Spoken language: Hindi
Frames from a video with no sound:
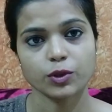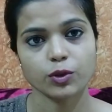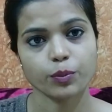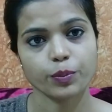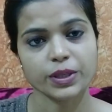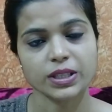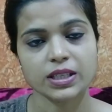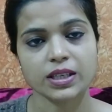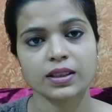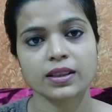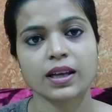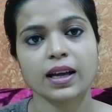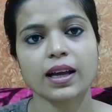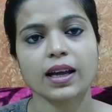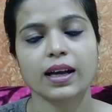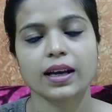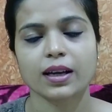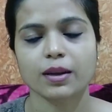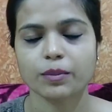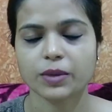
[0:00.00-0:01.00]
मेरे को पसंद
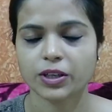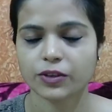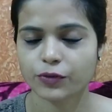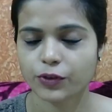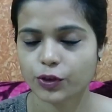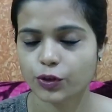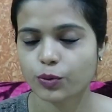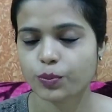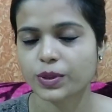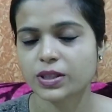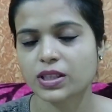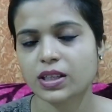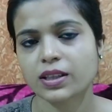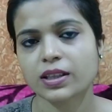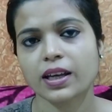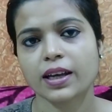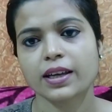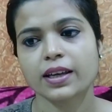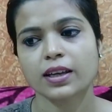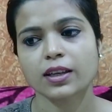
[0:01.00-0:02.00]
आए अगर मेरी वीडियो
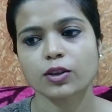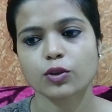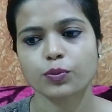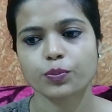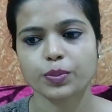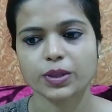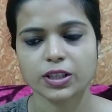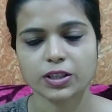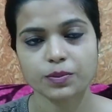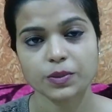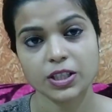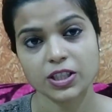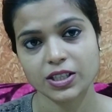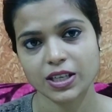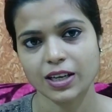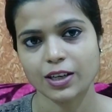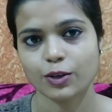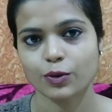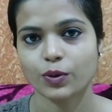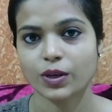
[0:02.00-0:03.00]
पसंद आई है तो प्लीज़ मेरे
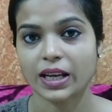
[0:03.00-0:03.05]
चैनल